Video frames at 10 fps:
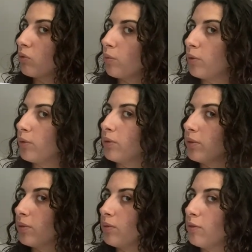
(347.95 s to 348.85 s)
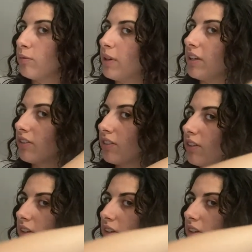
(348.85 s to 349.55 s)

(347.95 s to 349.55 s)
Je prends une mèche,